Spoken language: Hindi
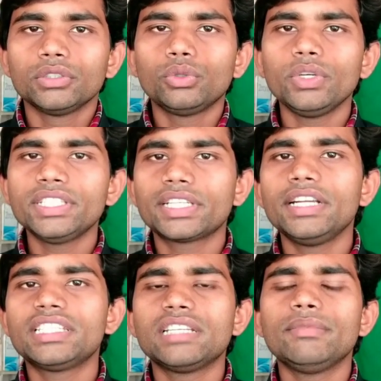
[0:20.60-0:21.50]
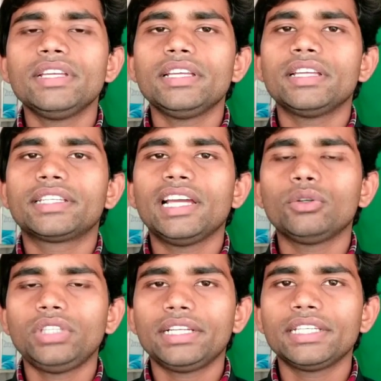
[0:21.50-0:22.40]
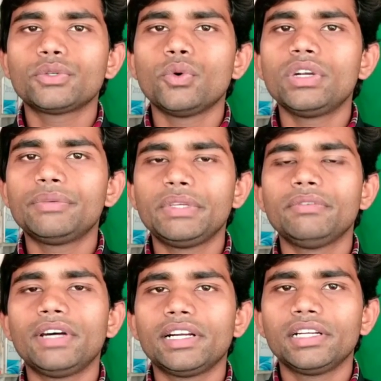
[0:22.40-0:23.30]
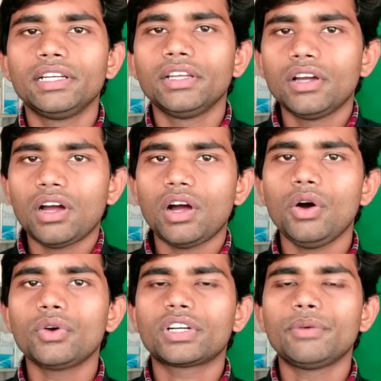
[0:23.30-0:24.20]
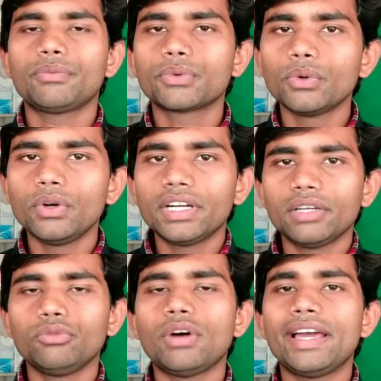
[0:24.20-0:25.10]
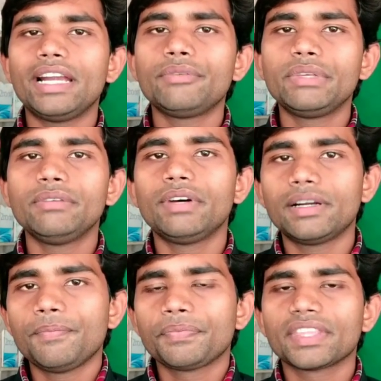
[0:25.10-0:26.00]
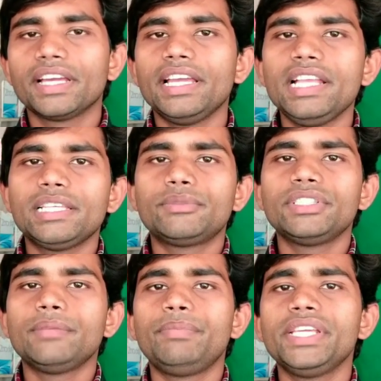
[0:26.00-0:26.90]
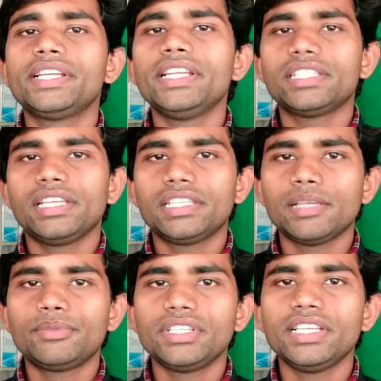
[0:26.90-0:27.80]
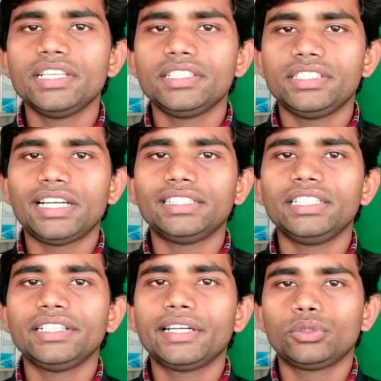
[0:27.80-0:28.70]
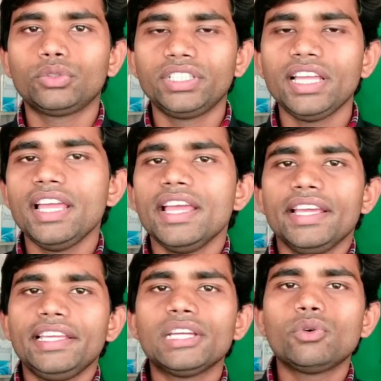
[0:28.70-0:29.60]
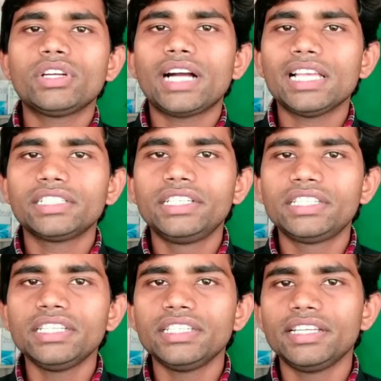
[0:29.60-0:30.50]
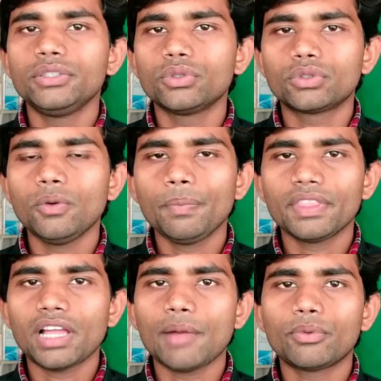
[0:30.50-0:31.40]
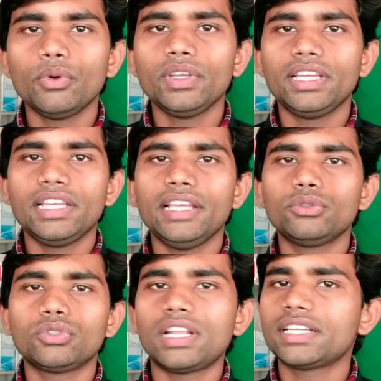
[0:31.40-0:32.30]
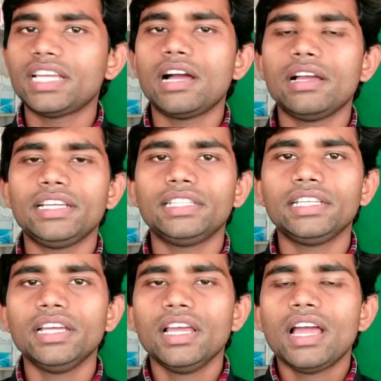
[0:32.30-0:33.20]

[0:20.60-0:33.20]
तो इस कंडीशन में क्या होता है कि कोल्ड फीवर और कफ कोल्ड वायरल फीवर ये सब चीजें वीकनेस ये सब चीजें ज्यादा दिक्कत होती है ये कोई खास डिसीज नहीं है दोस्तों आपको ये नहीं सोचना कि हाँ यदि